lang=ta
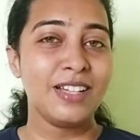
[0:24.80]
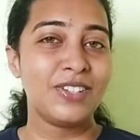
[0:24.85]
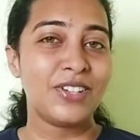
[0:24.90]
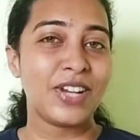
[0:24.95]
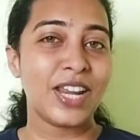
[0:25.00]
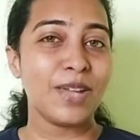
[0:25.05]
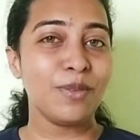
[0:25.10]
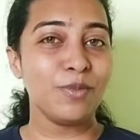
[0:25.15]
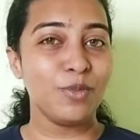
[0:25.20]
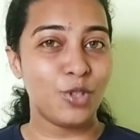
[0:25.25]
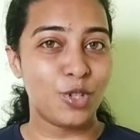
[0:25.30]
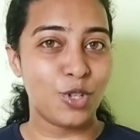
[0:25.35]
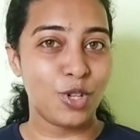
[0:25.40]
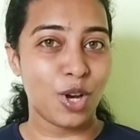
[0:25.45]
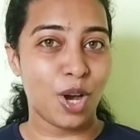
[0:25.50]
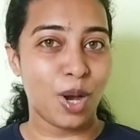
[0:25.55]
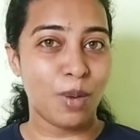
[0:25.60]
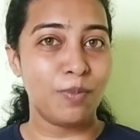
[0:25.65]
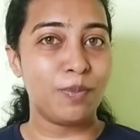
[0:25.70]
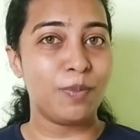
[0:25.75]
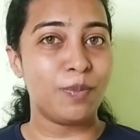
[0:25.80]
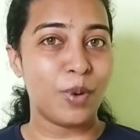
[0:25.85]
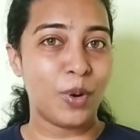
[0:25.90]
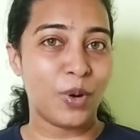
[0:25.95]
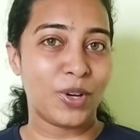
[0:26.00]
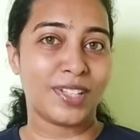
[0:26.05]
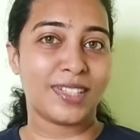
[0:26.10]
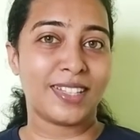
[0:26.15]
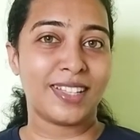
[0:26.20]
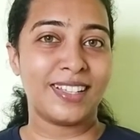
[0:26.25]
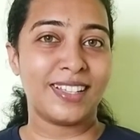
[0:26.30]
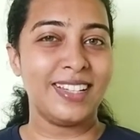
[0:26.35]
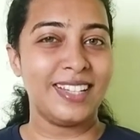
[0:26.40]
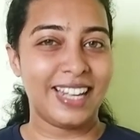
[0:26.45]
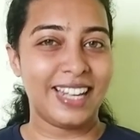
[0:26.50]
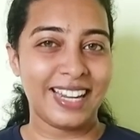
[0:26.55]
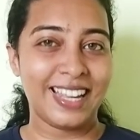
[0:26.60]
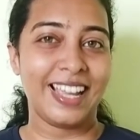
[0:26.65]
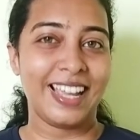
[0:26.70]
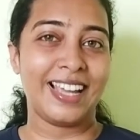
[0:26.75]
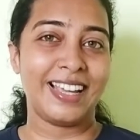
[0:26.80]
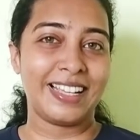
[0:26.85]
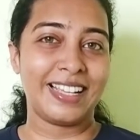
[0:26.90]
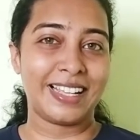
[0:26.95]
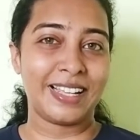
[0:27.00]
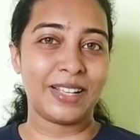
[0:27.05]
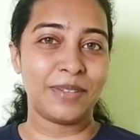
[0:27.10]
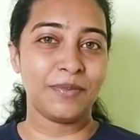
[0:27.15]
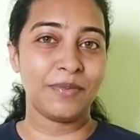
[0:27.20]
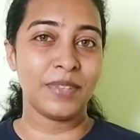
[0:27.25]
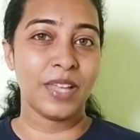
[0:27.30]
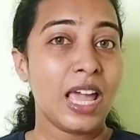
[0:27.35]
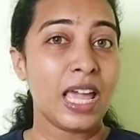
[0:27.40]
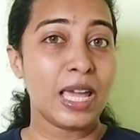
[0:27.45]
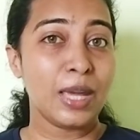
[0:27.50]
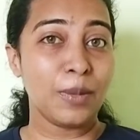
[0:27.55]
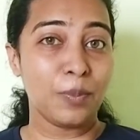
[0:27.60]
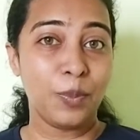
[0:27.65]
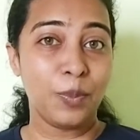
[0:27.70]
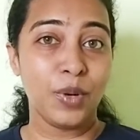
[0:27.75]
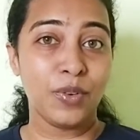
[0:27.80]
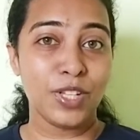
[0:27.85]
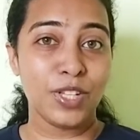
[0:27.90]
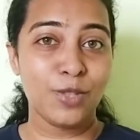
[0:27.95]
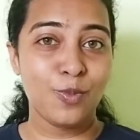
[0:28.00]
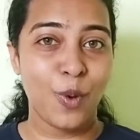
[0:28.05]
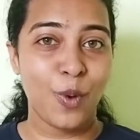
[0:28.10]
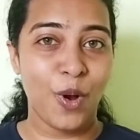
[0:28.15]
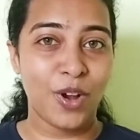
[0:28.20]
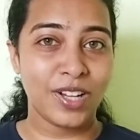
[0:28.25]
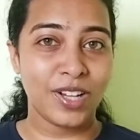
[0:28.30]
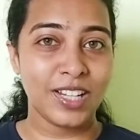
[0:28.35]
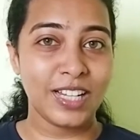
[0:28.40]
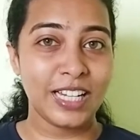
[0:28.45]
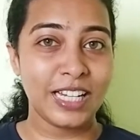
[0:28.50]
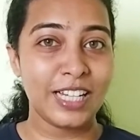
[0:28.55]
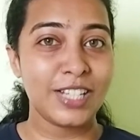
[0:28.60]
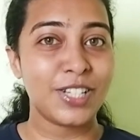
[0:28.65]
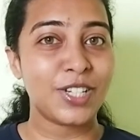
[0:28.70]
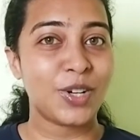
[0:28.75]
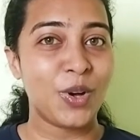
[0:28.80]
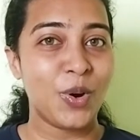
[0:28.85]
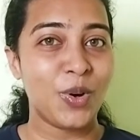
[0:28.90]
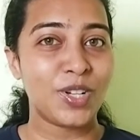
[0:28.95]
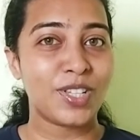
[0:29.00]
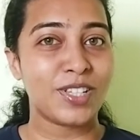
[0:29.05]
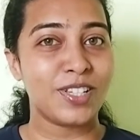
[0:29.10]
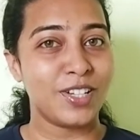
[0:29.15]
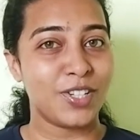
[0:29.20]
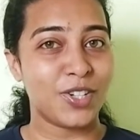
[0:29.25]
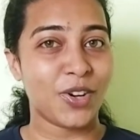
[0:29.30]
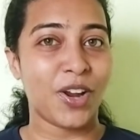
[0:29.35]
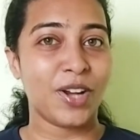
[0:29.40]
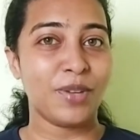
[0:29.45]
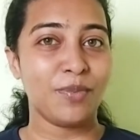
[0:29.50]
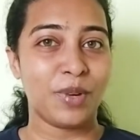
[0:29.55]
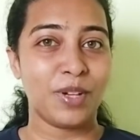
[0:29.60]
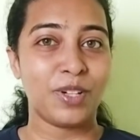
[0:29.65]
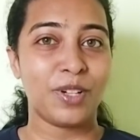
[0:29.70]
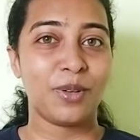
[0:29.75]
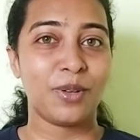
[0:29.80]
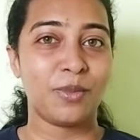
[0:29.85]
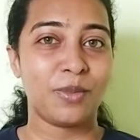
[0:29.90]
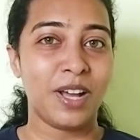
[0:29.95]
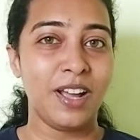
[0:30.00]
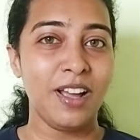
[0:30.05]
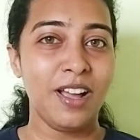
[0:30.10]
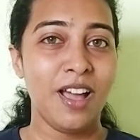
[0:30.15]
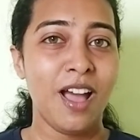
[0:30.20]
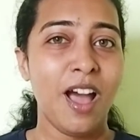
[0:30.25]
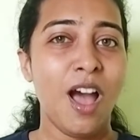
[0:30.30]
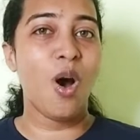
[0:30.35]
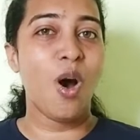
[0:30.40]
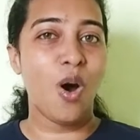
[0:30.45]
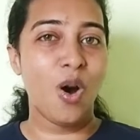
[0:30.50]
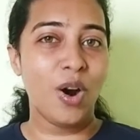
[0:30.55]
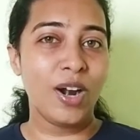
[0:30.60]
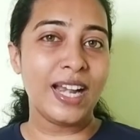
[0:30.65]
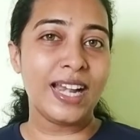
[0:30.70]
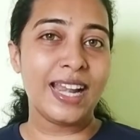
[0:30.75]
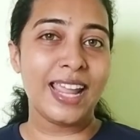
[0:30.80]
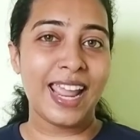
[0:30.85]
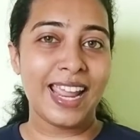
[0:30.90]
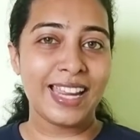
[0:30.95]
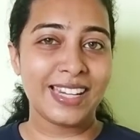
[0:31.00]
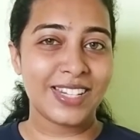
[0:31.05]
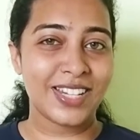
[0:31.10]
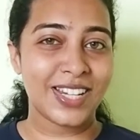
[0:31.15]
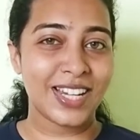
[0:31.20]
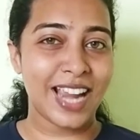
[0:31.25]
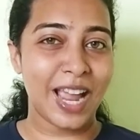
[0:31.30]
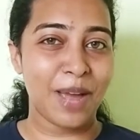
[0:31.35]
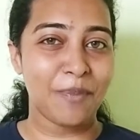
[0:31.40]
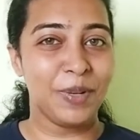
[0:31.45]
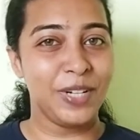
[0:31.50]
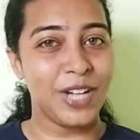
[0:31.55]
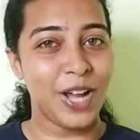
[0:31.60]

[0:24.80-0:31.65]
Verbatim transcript: ட்ரீம் ஜாப் போறதுக்கு ரெடி ஆகுங்க இப்போவே ஸ்போக்கன் இங்கிலீஷ் கோர்ஸ்ல ஜாயின் பண்ணணுமா உடனே என்ஸ்டி ஆப்பை